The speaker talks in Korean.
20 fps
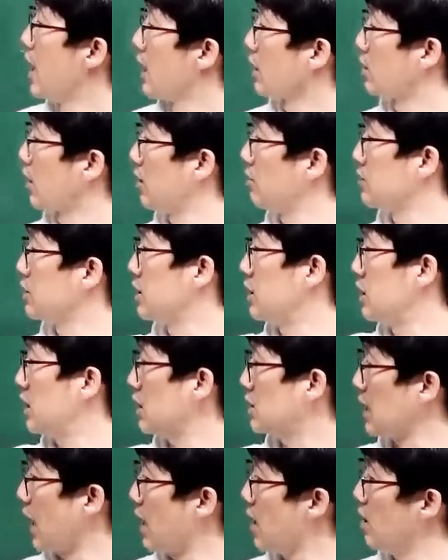그럼
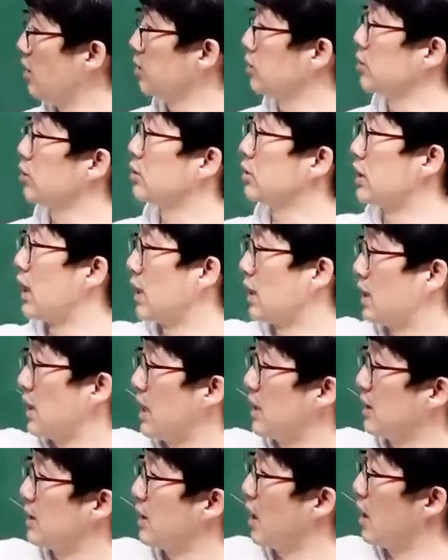이 자연
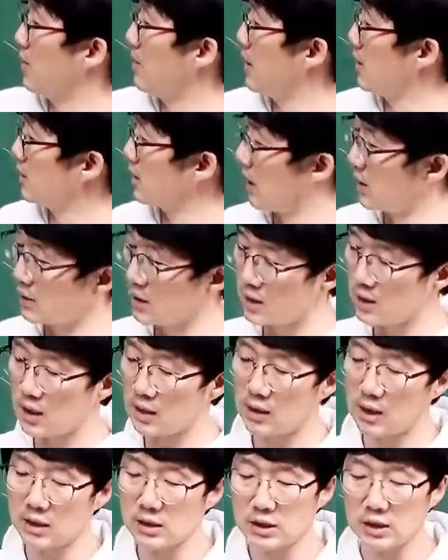얘기한 다음에 사나이에
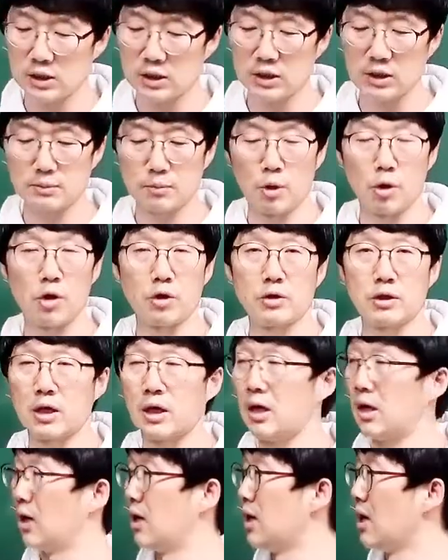대한 인식은
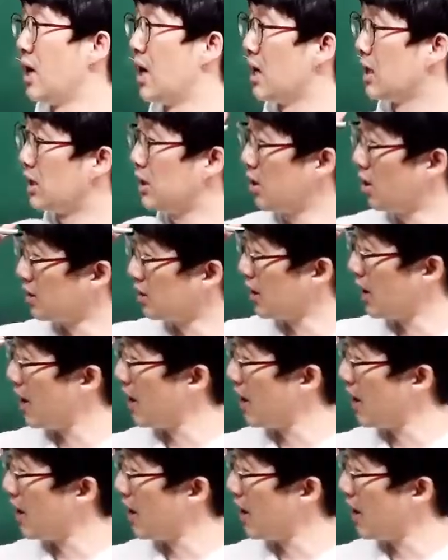뭐였냐? 이렇게